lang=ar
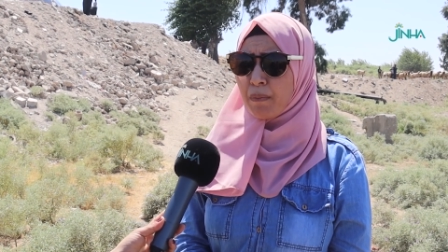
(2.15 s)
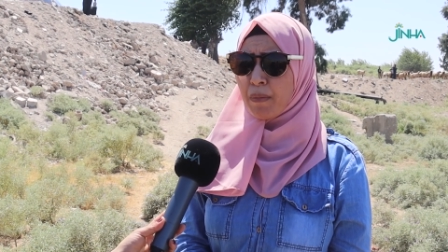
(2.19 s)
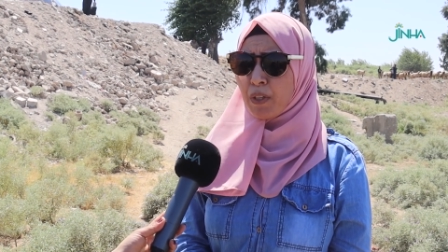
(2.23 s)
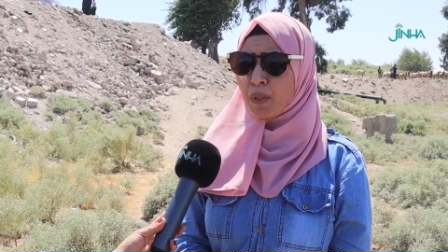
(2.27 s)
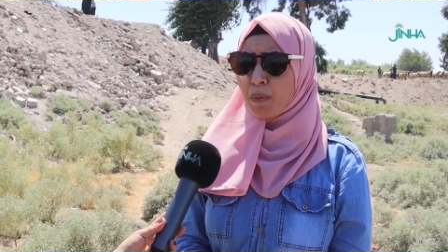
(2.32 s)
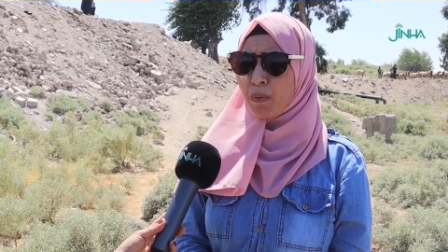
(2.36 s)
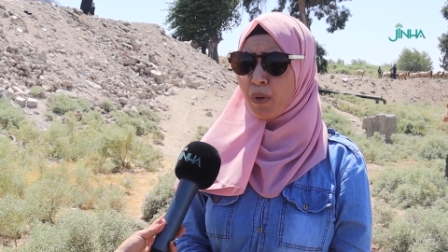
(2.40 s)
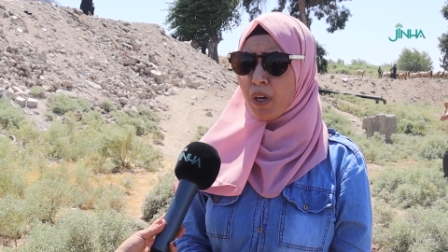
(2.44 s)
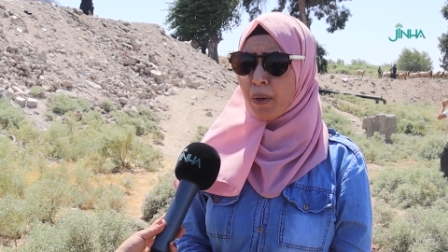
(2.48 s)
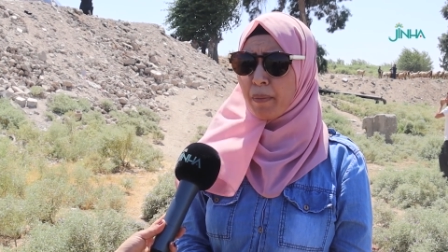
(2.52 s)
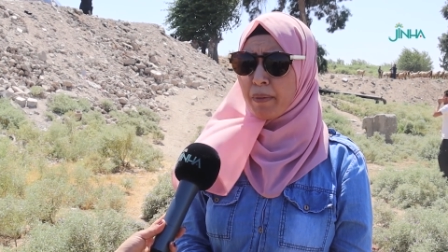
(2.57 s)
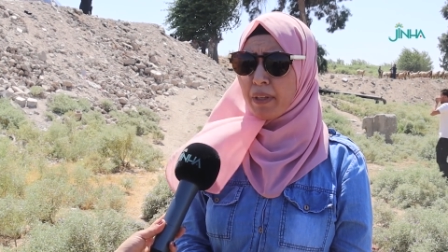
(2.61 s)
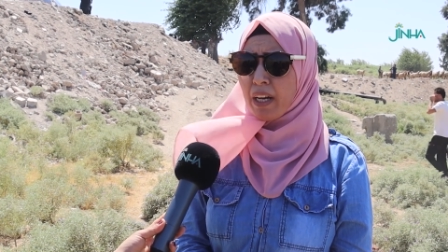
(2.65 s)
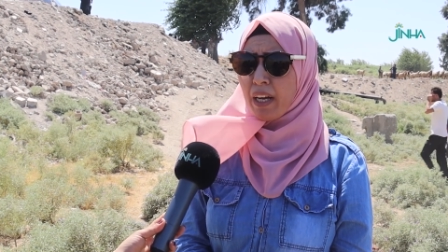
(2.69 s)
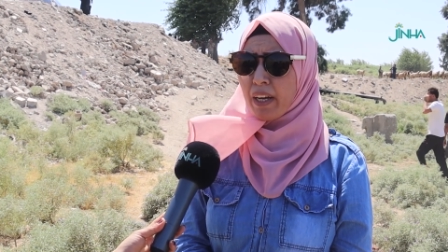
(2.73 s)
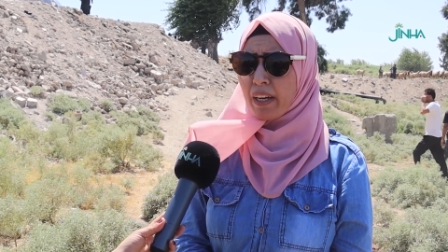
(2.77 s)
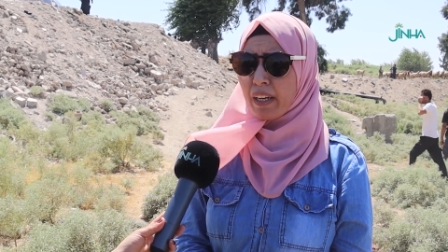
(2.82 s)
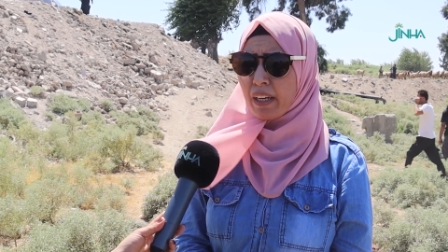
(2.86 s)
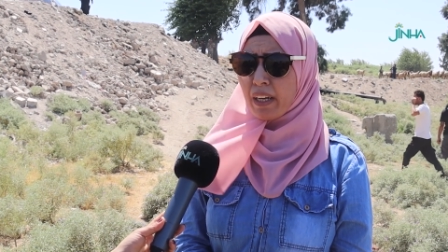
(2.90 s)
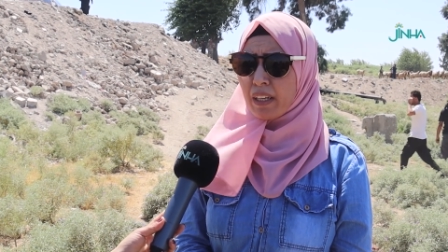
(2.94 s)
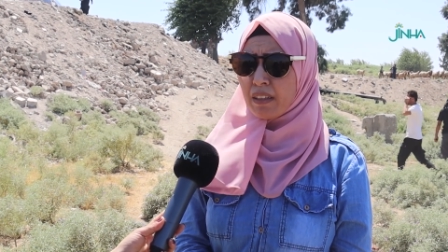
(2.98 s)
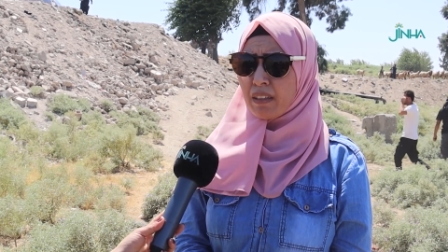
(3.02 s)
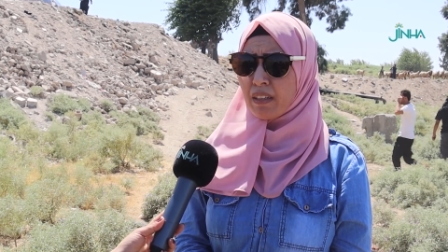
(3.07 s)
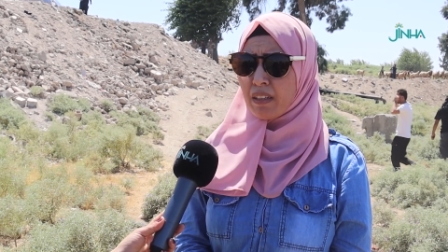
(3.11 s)
مجموعة من
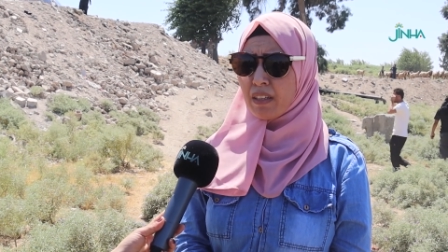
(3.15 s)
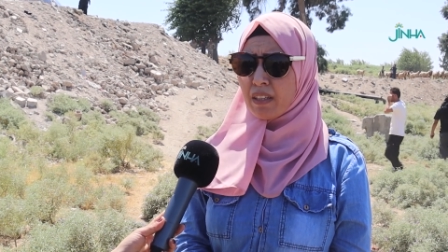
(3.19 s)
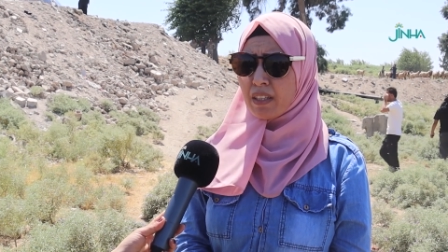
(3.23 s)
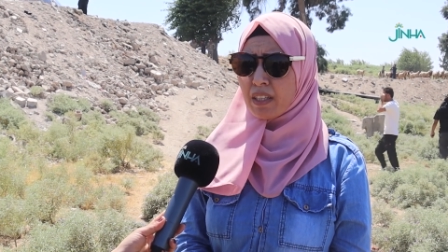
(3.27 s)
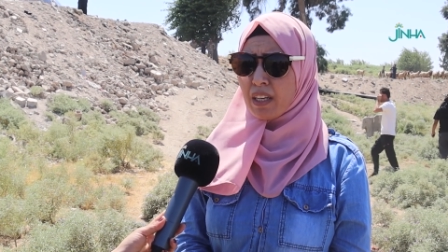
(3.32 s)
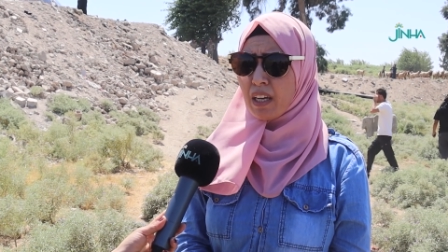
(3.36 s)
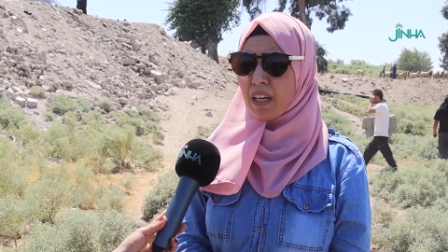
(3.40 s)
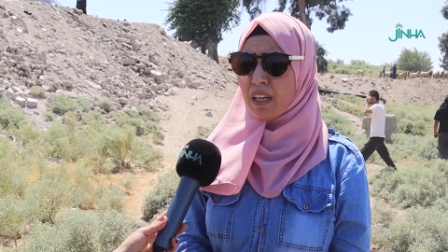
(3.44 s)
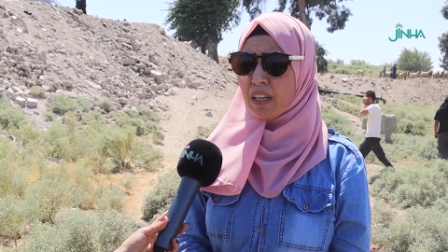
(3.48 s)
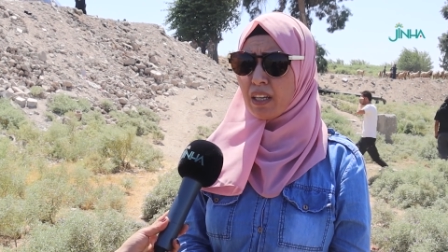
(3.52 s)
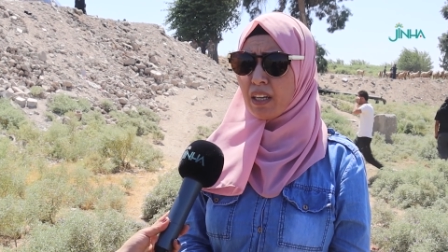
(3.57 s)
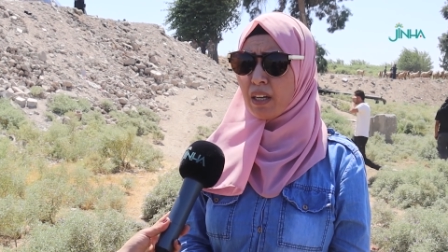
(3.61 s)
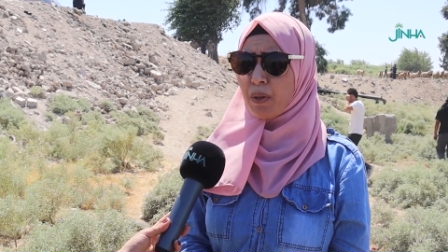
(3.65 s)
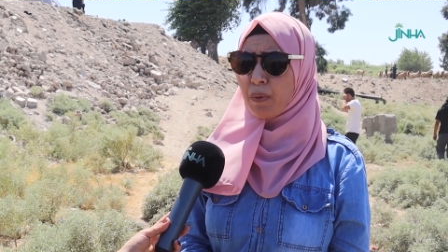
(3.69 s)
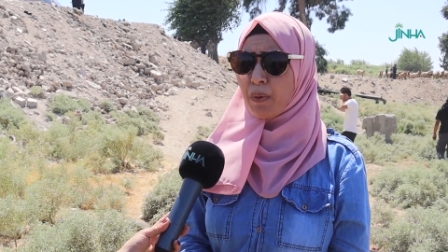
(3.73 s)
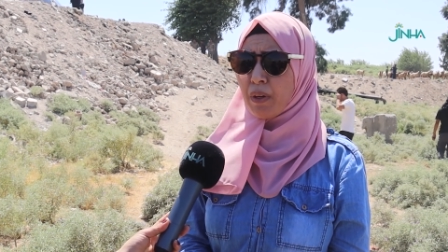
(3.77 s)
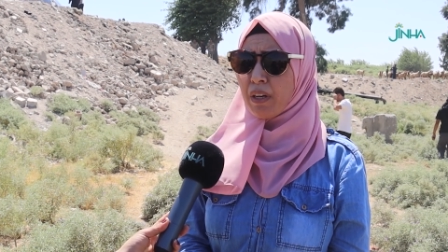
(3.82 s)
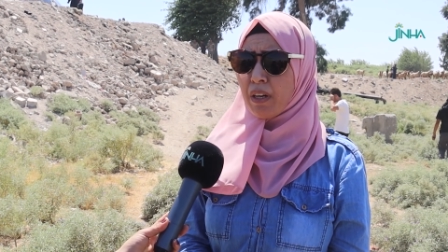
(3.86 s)
الحركات النسائية